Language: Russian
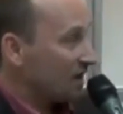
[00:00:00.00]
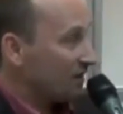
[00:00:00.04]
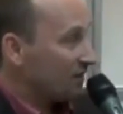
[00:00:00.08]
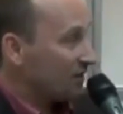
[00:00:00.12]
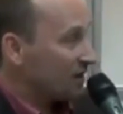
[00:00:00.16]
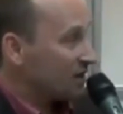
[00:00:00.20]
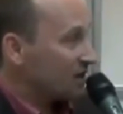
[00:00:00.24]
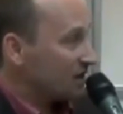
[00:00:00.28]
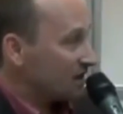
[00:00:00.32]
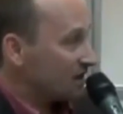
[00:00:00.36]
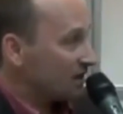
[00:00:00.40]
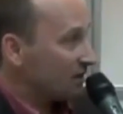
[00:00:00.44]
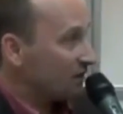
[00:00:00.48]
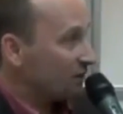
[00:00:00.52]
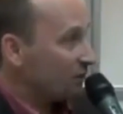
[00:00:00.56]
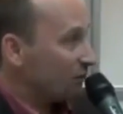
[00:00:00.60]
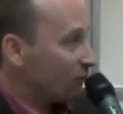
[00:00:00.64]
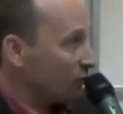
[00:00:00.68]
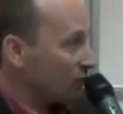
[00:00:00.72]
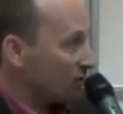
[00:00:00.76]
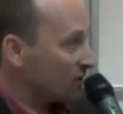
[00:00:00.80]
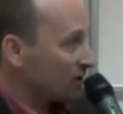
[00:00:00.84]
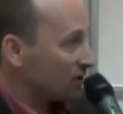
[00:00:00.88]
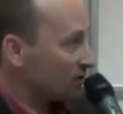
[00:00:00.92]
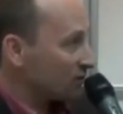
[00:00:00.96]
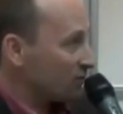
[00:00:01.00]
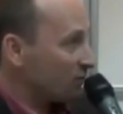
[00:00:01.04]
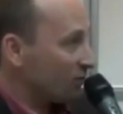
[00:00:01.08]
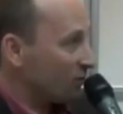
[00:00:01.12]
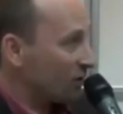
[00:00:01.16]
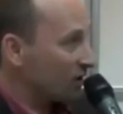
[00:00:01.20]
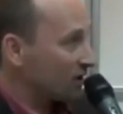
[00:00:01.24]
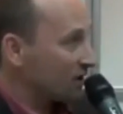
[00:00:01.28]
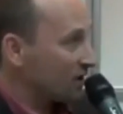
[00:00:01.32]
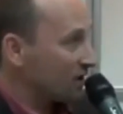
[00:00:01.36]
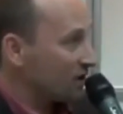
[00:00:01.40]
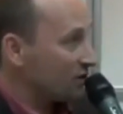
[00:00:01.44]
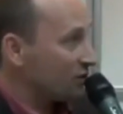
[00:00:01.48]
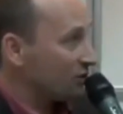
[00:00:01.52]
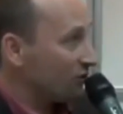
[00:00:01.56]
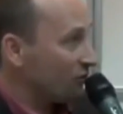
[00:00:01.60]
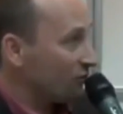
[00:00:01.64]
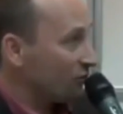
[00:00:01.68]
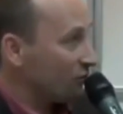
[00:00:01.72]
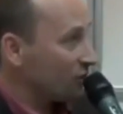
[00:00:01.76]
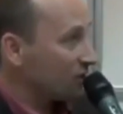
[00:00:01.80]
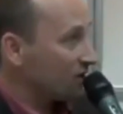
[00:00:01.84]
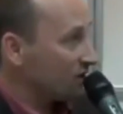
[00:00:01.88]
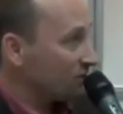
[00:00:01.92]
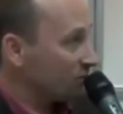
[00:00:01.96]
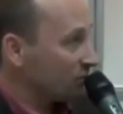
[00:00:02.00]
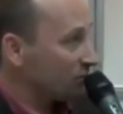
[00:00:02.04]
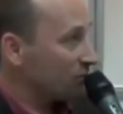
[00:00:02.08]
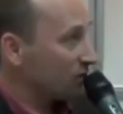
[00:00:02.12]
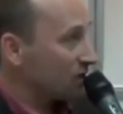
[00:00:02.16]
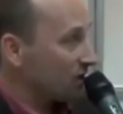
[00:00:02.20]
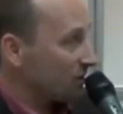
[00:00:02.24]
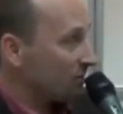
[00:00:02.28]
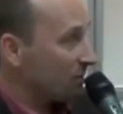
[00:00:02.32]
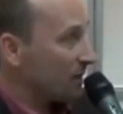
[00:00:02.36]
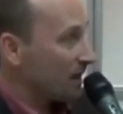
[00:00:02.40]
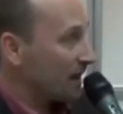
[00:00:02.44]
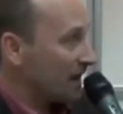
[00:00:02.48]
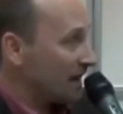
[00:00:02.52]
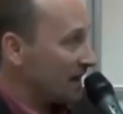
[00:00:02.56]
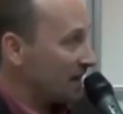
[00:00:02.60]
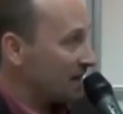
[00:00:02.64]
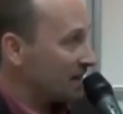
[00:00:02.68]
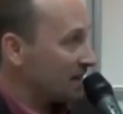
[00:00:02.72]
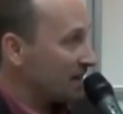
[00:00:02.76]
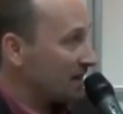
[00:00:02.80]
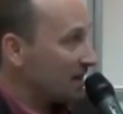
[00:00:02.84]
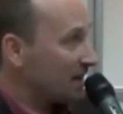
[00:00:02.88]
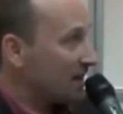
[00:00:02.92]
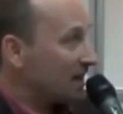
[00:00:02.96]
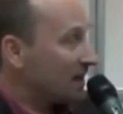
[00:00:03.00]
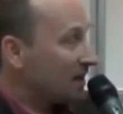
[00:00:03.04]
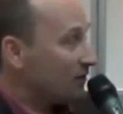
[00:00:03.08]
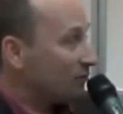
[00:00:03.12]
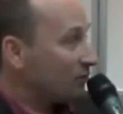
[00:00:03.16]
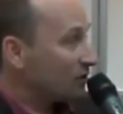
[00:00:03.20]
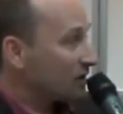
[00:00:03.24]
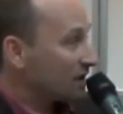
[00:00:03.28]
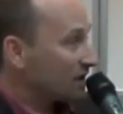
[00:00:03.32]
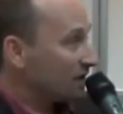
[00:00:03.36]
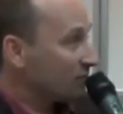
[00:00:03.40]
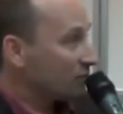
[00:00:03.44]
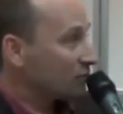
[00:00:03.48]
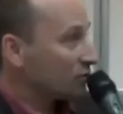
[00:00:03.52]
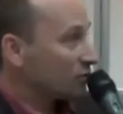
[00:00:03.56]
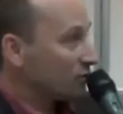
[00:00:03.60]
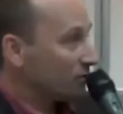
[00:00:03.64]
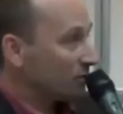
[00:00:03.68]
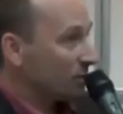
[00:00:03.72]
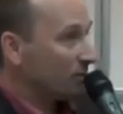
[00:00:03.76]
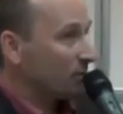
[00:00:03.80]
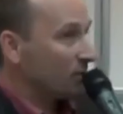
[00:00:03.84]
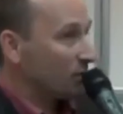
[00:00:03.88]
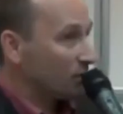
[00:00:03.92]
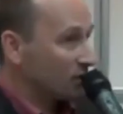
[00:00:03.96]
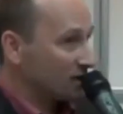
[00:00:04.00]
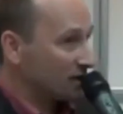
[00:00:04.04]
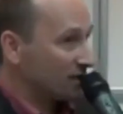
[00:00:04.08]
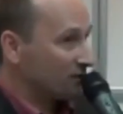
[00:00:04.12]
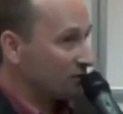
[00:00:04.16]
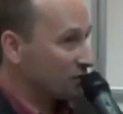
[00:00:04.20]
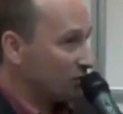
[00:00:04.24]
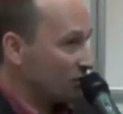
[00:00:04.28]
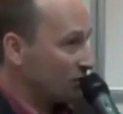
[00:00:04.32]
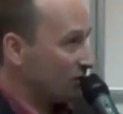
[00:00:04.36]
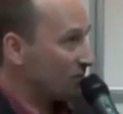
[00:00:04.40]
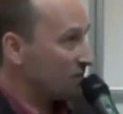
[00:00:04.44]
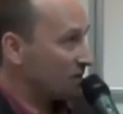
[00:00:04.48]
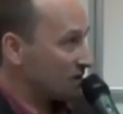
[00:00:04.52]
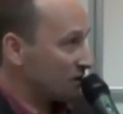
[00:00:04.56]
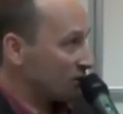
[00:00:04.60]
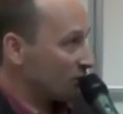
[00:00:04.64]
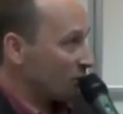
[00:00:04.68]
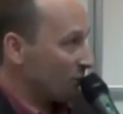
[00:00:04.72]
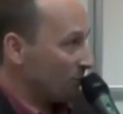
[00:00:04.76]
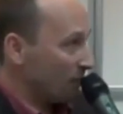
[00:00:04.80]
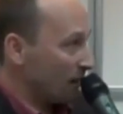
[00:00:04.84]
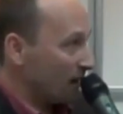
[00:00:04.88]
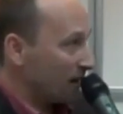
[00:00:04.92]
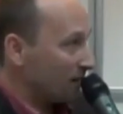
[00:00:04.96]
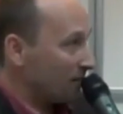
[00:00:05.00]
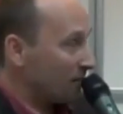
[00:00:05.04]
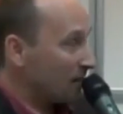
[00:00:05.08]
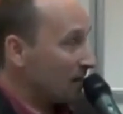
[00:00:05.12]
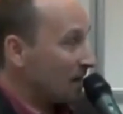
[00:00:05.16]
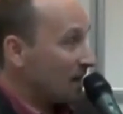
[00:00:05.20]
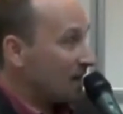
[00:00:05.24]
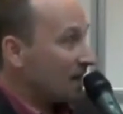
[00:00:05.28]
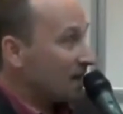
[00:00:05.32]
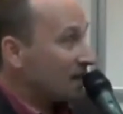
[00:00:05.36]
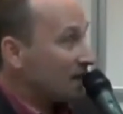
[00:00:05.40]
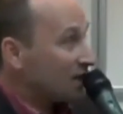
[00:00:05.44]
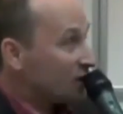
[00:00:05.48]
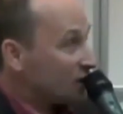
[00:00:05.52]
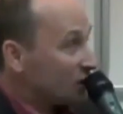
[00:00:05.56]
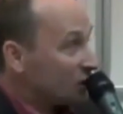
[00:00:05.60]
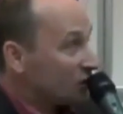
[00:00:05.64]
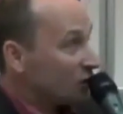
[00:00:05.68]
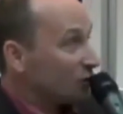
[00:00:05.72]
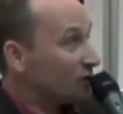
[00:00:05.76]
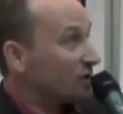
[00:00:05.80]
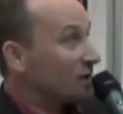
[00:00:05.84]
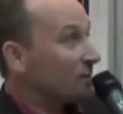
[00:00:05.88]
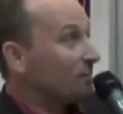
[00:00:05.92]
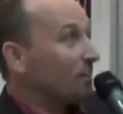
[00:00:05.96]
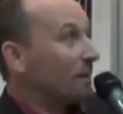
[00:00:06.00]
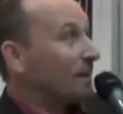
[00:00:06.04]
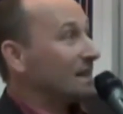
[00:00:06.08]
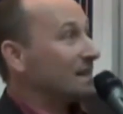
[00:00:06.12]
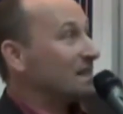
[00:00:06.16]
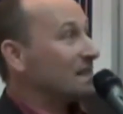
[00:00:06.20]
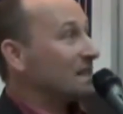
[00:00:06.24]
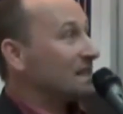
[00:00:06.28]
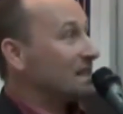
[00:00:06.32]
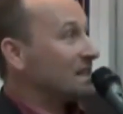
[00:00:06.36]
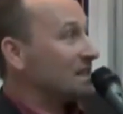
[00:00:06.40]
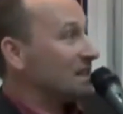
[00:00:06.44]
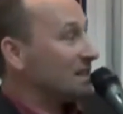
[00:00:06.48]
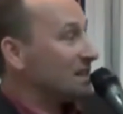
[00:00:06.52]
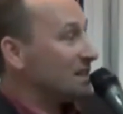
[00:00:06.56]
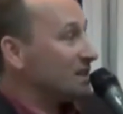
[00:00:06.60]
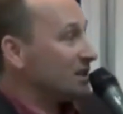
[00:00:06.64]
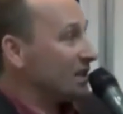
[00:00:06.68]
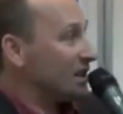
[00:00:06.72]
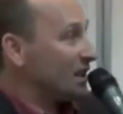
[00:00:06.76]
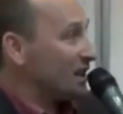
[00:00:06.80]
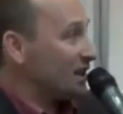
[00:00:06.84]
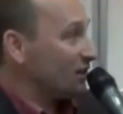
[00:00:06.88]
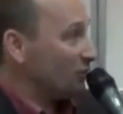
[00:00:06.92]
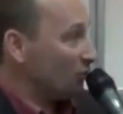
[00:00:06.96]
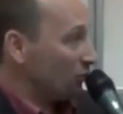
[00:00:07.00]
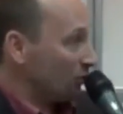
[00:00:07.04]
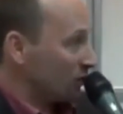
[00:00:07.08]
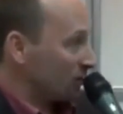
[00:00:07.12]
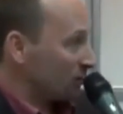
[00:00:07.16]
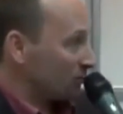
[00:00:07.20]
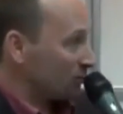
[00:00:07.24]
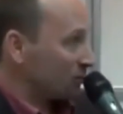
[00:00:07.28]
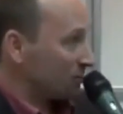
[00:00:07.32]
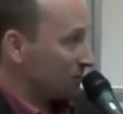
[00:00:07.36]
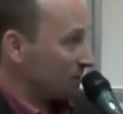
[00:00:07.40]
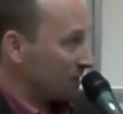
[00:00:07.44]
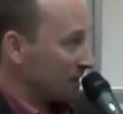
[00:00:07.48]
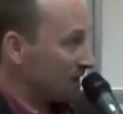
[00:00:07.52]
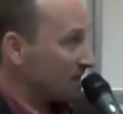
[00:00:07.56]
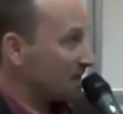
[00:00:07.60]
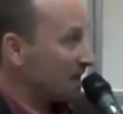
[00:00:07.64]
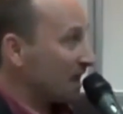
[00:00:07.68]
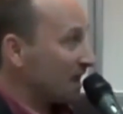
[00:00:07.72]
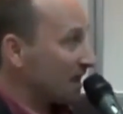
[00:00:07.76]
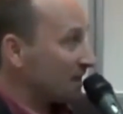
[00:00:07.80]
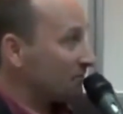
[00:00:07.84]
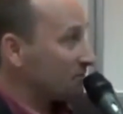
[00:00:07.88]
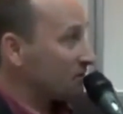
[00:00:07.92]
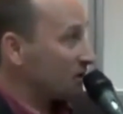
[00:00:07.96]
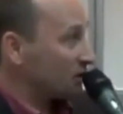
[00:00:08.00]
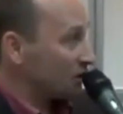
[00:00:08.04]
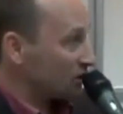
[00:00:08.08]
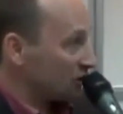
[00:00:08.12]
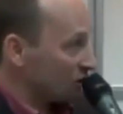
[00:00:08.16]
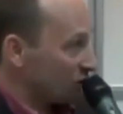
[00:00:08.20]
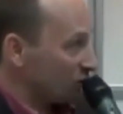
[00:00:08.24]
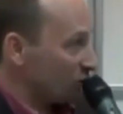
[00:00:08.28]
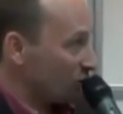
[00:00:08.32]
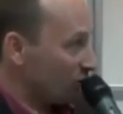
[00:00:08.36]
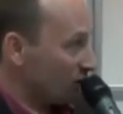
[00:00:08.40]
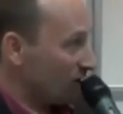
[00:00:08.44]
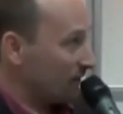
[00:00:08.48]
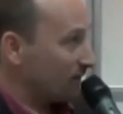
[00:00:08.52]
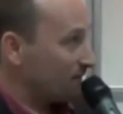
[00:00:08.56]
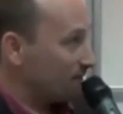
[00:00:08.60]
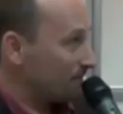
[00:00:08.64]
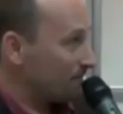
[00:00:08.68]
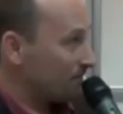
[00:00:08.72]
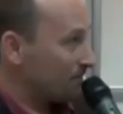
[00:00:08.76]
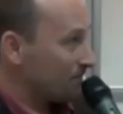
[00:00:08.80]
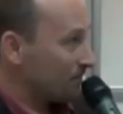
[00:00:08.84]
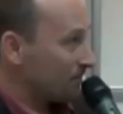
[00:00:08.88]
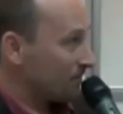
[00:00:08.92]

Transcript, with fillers: в резервном фонде сколько-то, еще в фонде будущих поколений, вот к тому, что мы просто все время закупаем, еще дополнительный триллион. То есть, представляете, как им тяжело.